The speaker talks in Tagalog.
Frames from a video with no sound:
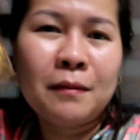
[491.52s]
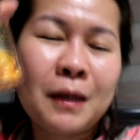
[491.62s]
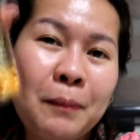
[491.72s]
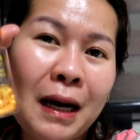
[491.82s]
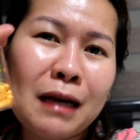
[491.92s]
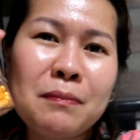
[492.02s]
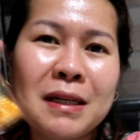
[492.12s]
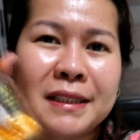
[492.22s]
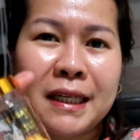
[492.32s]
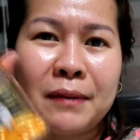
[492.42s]

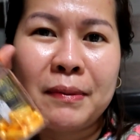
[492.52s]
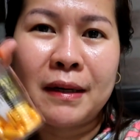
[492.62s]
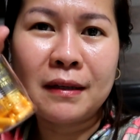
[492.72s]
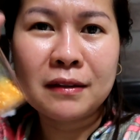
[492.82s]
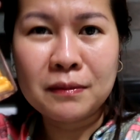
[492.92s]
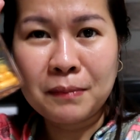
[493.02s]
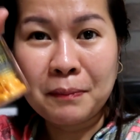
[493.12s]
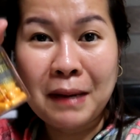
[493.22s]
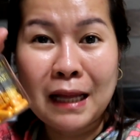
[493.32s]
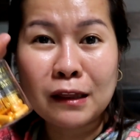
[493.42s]
magpakalma sa gabi,
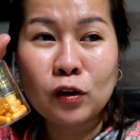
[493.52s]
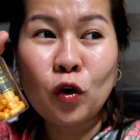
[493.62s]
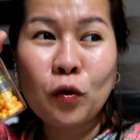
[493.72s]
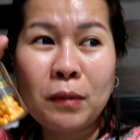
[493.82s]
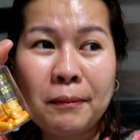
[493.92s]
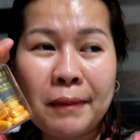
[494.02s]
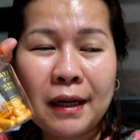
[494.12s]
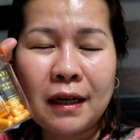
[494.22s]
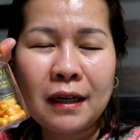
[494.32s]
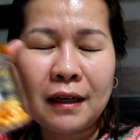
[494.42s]
magpaantok,
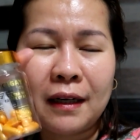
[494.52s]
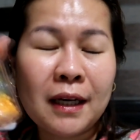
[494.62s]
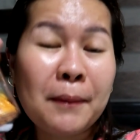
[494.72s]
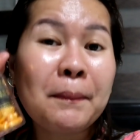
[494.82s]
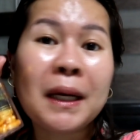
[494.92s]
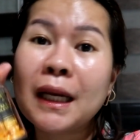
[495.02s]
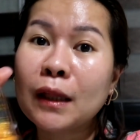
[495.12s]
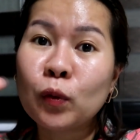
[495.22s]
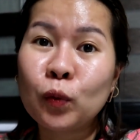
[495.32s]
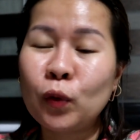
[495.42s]
magpahimbing
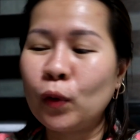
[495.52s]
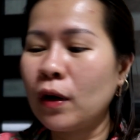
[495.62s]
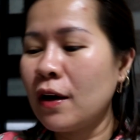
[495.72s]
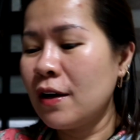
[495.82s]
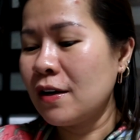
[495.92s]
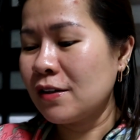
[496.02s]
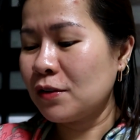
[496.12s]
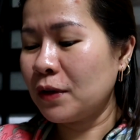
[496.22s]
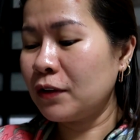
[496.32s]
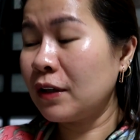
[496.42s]
ng tulog.
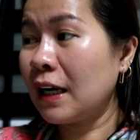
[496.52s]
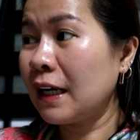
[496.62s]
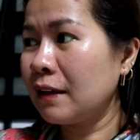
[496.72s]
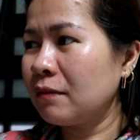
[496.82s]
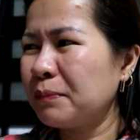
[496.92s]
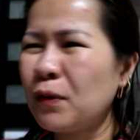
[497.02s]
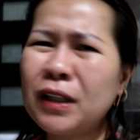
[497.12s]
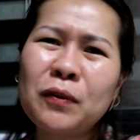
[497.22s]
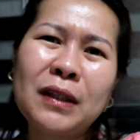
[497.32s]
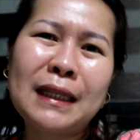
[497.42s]
So ito na nga,
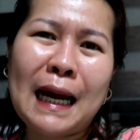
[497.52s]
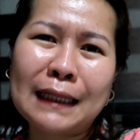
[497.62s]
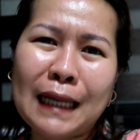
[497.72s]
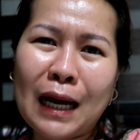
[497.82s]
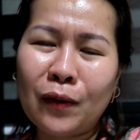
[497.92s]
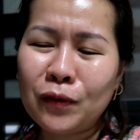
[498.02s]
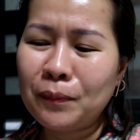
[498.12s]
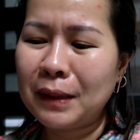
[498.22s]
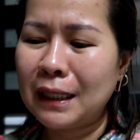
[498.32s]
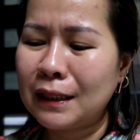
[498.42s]
paulit-ulit na ata ako
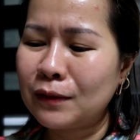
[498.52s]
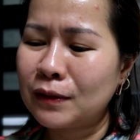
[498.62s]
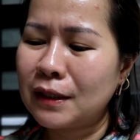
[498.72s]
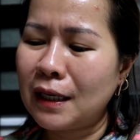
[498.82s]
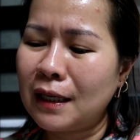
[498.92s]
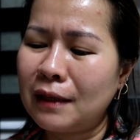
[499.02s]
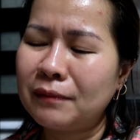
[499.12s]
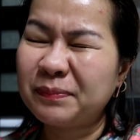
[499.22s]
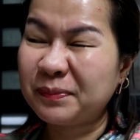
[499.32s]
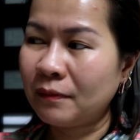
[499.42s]
yung pinalit ko
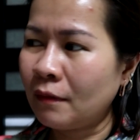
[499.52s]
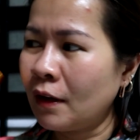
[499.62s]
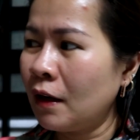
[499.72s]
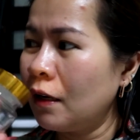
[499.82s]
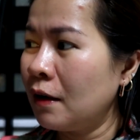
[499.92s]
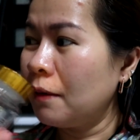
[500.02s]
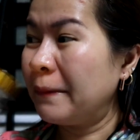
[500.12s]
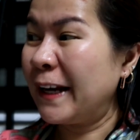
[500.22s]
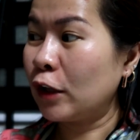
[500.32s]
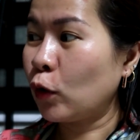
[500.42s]
sa
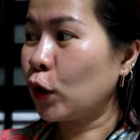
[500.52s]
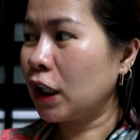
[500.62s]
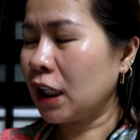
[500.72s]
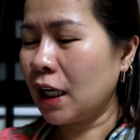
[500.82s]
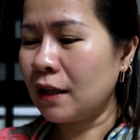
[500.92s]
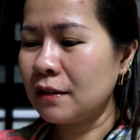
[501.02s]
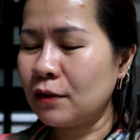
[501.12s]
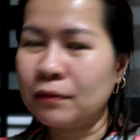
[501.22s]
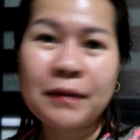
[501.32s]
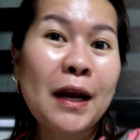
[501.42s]
melatonin nga.
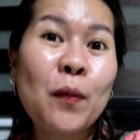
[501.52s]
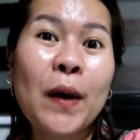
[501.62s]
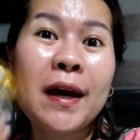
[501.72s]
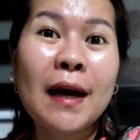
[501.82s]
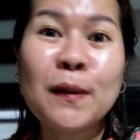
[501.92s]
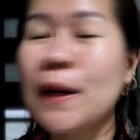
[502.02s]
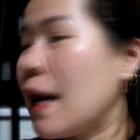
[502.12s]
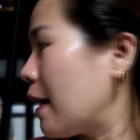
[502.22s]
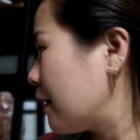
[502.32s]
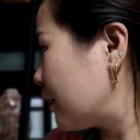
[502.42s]
So anyway, ayun
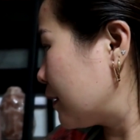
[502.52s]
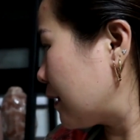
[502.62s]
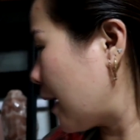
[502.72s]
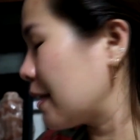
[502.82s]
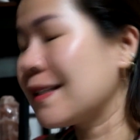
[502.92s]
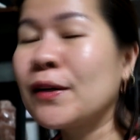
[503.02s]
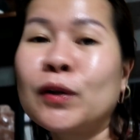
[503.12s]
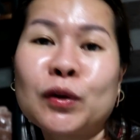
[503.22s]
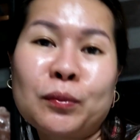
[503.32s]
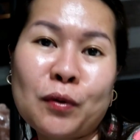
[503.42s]
lang. Good night. See
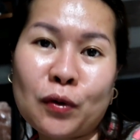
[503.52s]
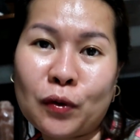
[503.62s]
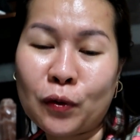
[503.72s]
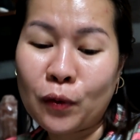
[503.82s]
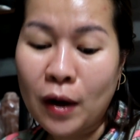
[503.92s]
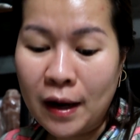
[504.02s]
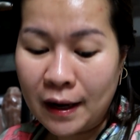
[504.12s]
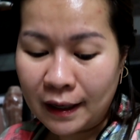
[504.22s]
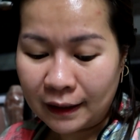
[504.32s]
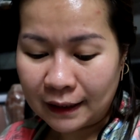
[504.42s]
you all tomorrow.
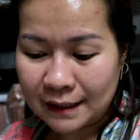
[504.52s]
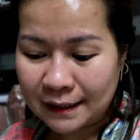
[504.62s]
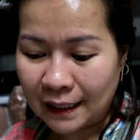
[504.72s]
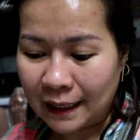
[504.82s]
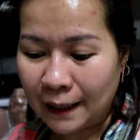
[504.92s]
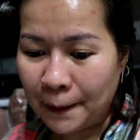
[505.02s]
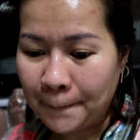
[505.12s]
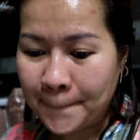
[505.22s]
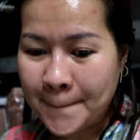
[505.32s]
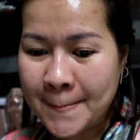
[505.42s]
Kasi
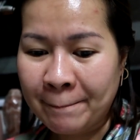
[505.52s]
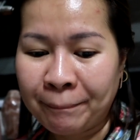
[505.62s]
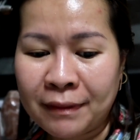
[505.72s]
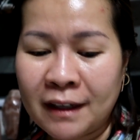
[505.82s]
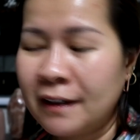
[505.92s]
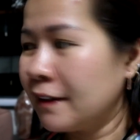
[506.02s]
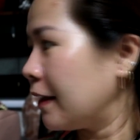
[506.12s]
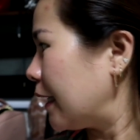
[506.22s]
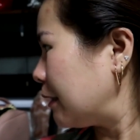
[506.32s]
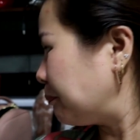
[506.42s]

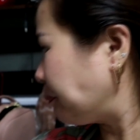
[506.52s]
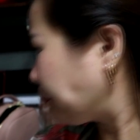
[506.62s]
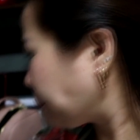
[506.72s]
yan.